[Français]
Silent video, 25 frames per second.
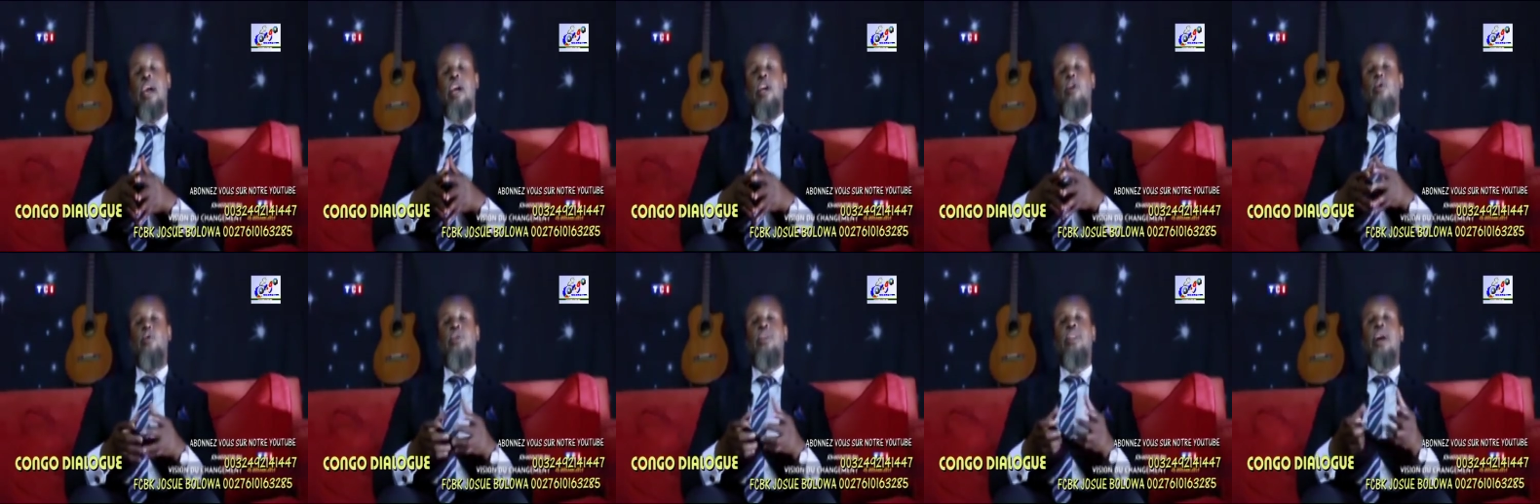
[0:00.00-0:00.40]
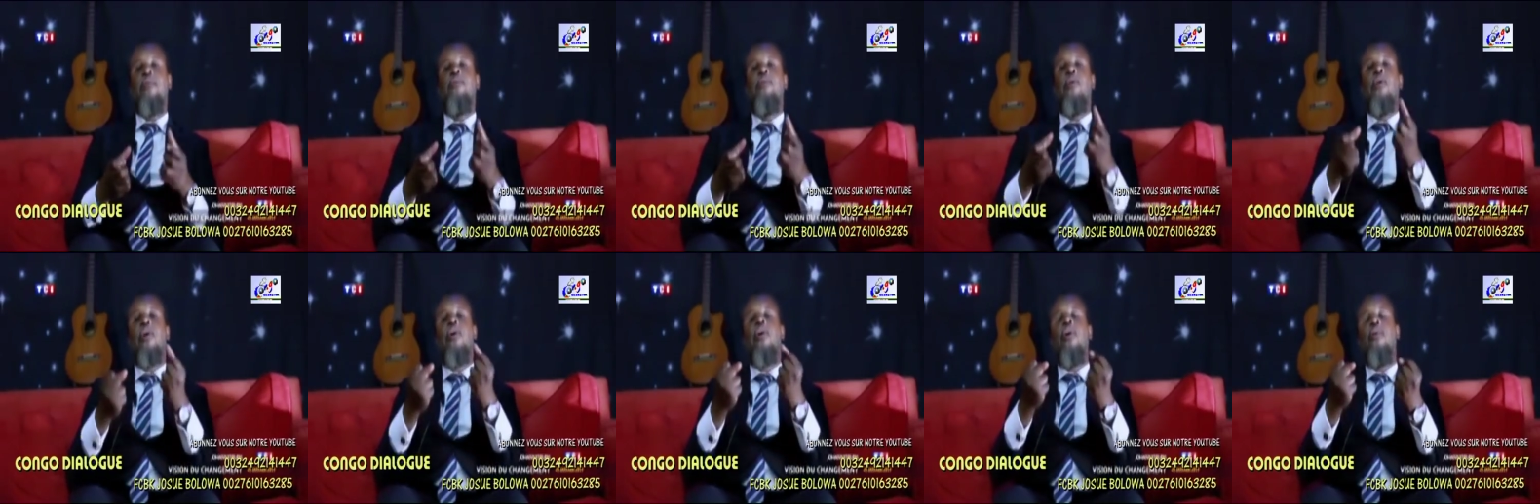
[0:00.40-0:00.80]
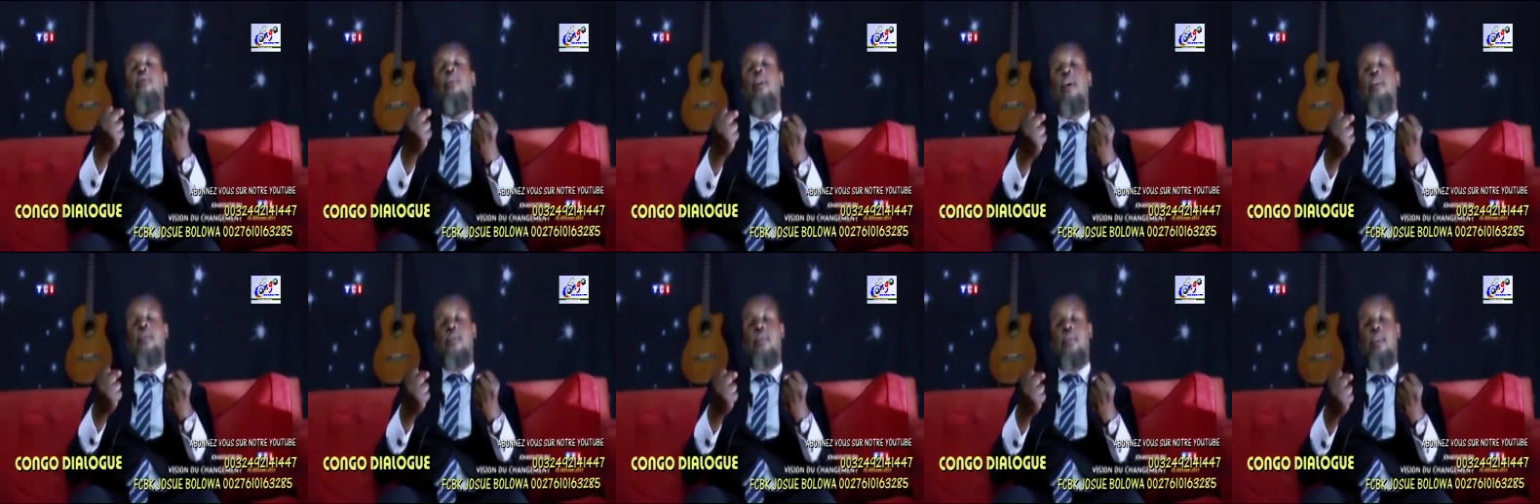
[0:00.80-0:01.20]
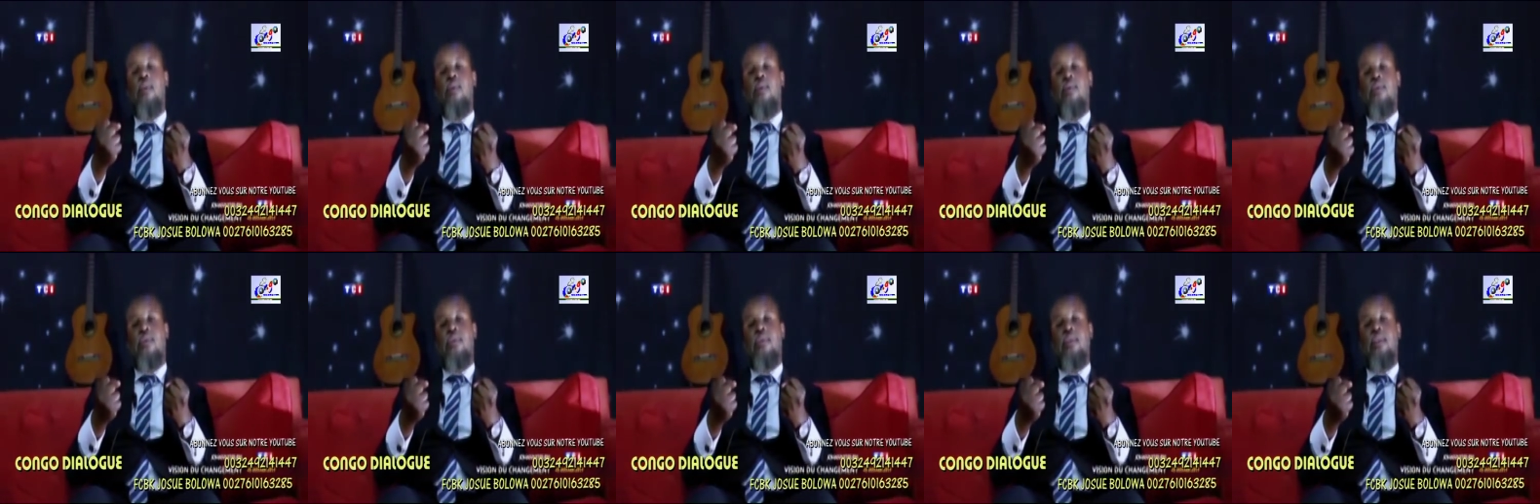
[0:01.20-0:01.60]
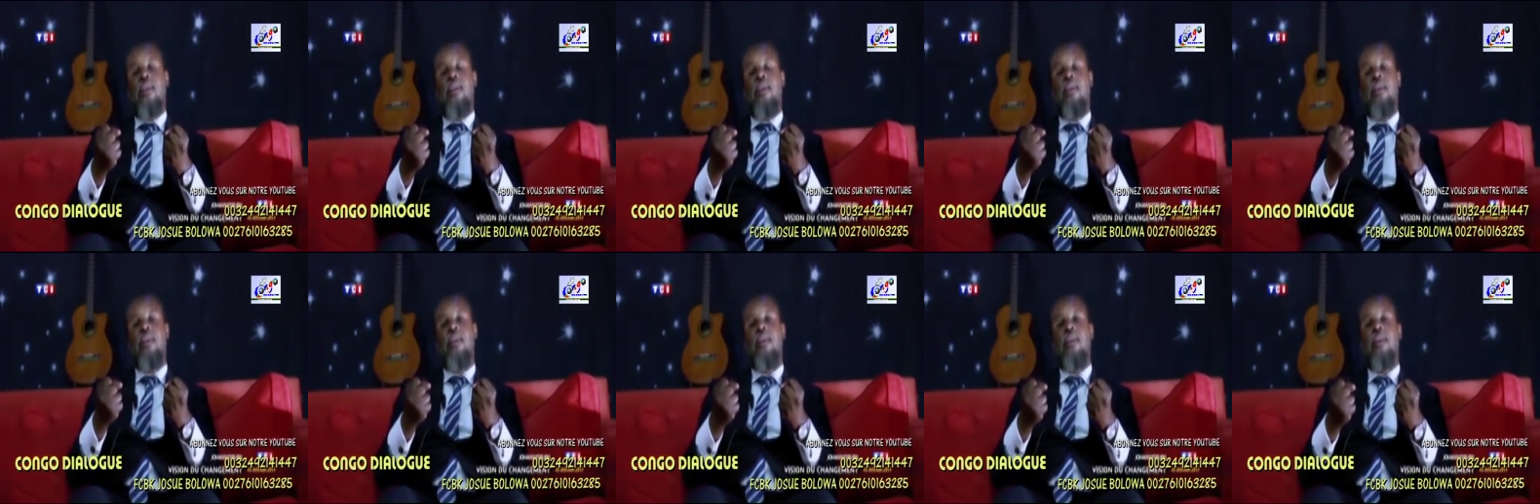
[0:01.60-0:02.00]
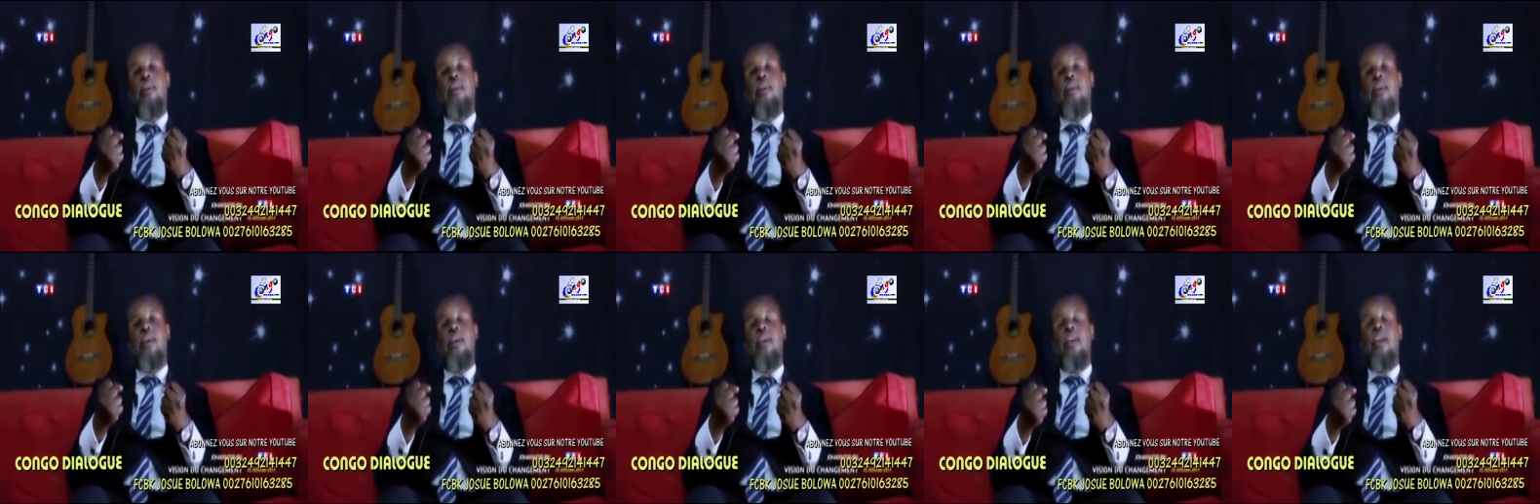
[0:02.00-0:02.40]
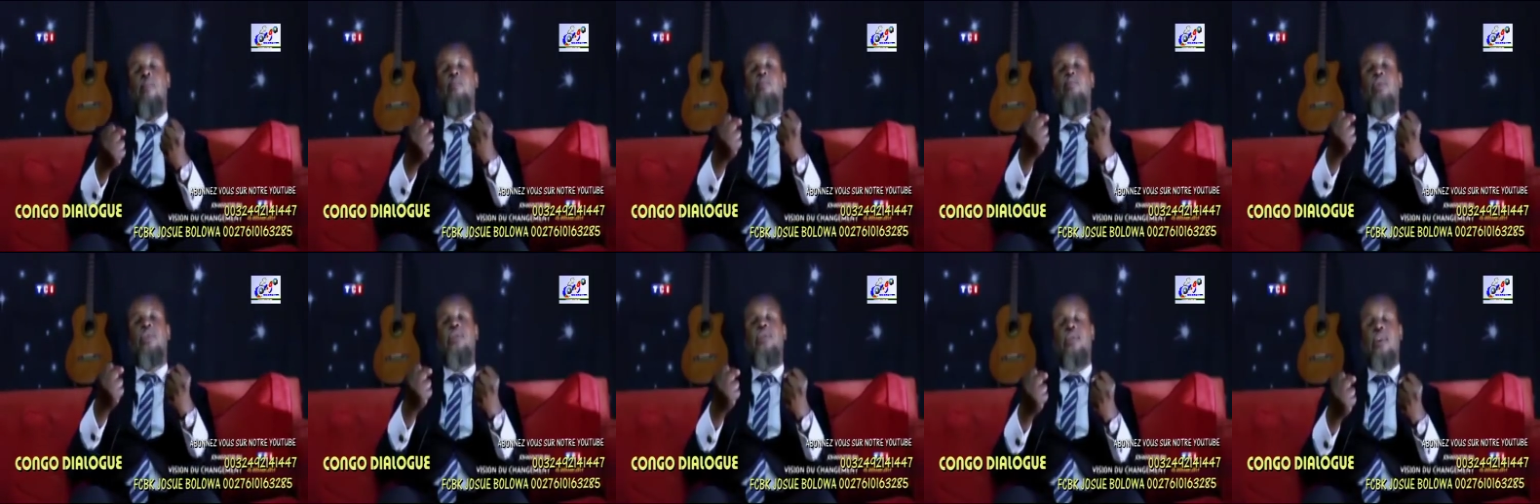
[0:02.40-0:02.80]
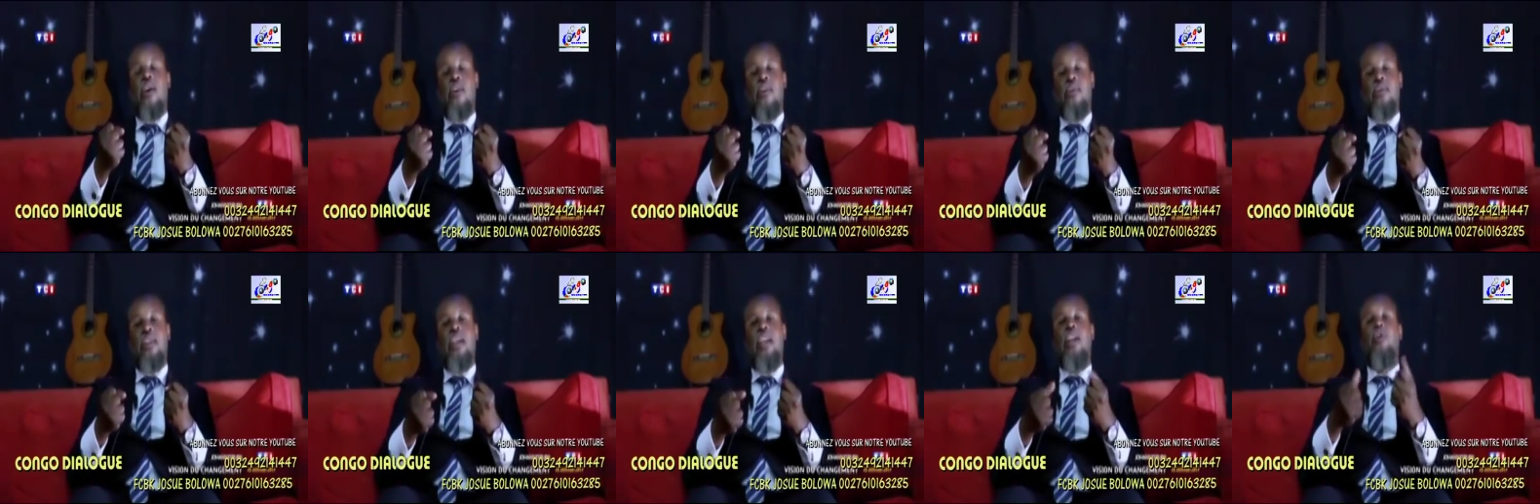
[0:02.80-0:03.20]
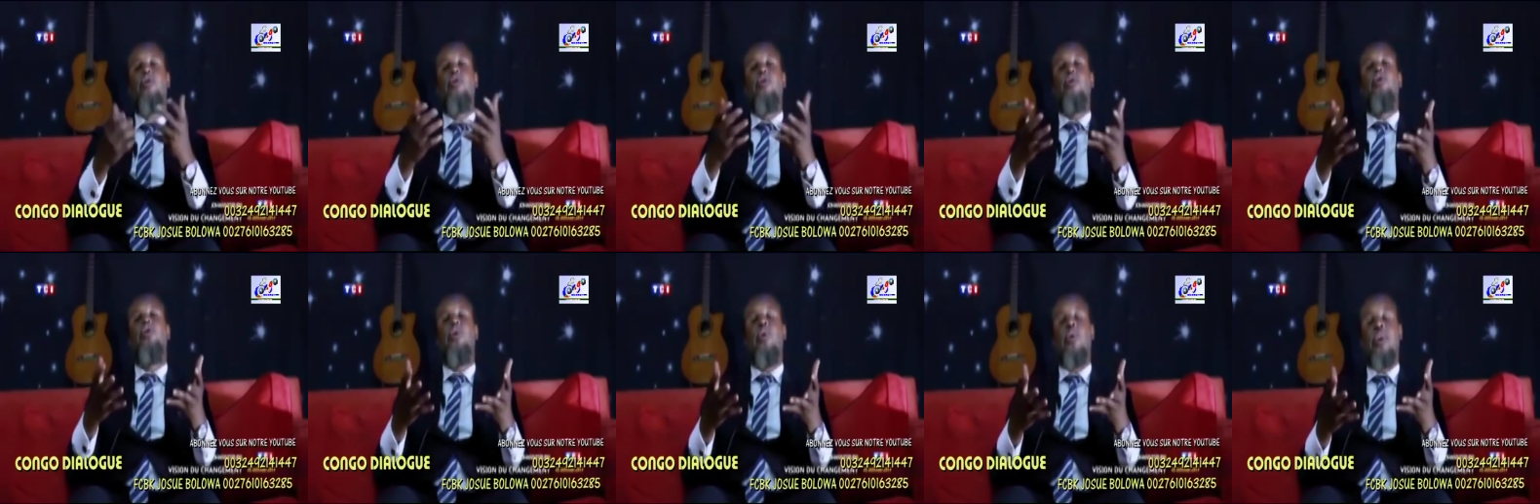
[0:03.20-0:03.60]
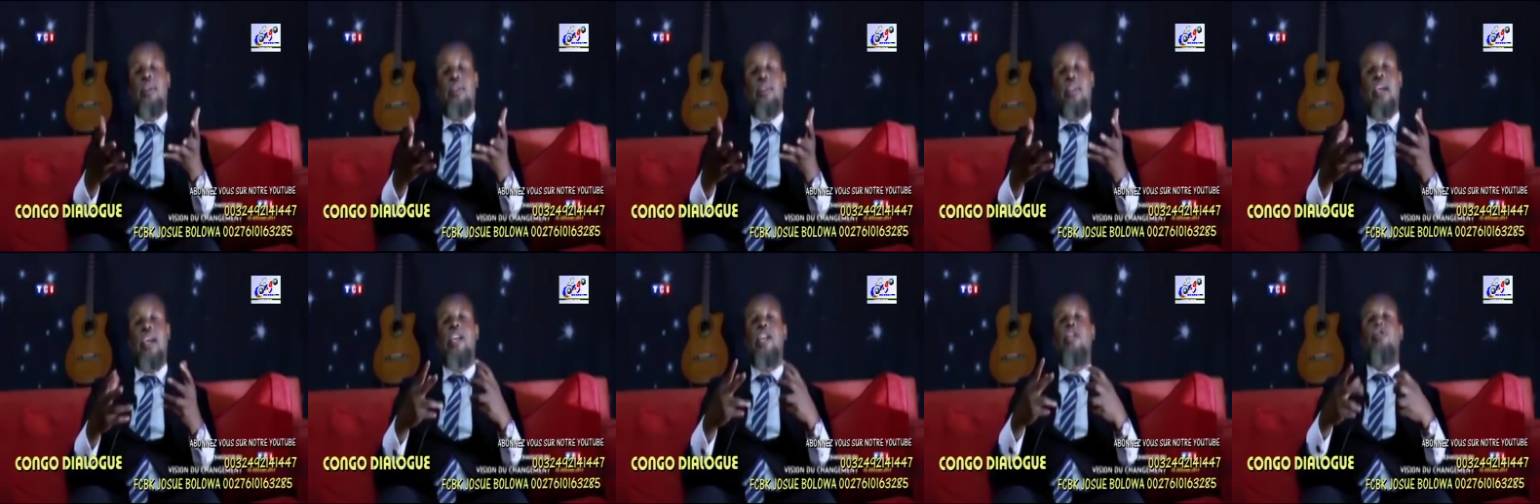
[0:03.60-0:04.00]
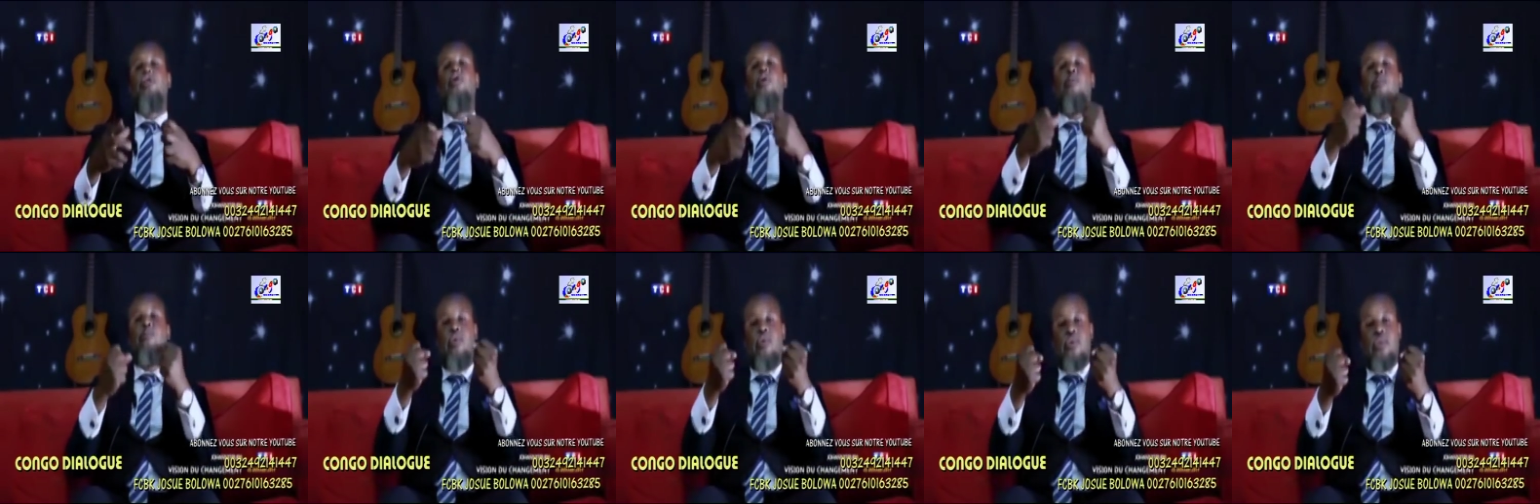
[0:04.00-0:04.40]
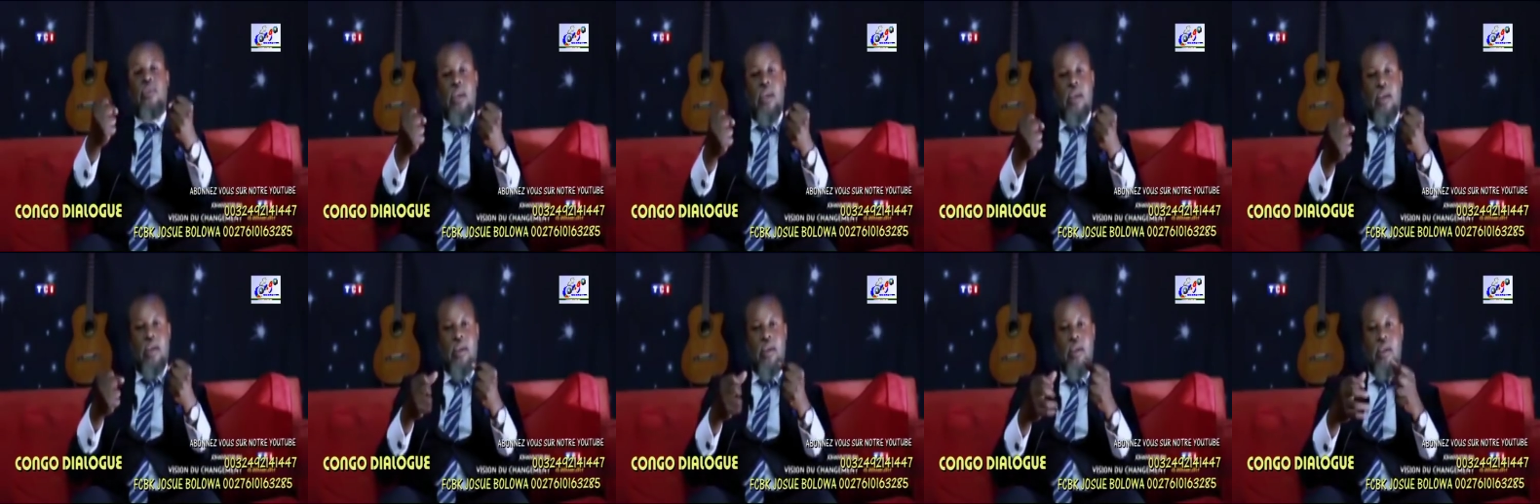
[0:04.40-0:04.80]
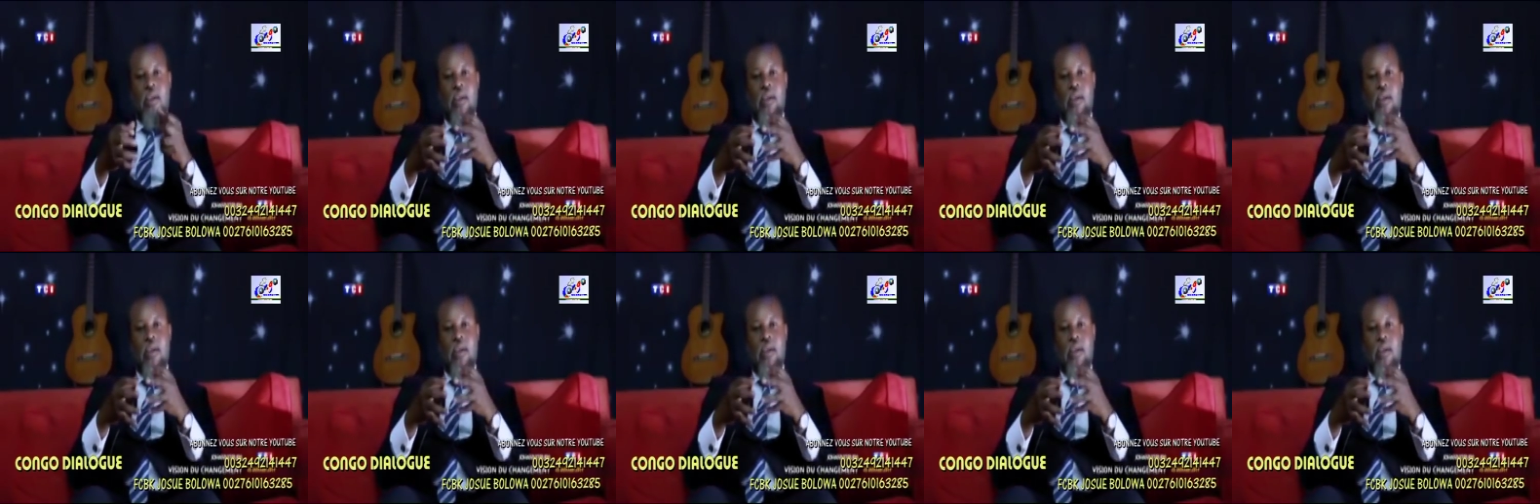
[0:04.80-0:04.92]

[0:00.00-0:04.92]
Et nous avons renversé aussi les puissances et les autorités qui s'opposaient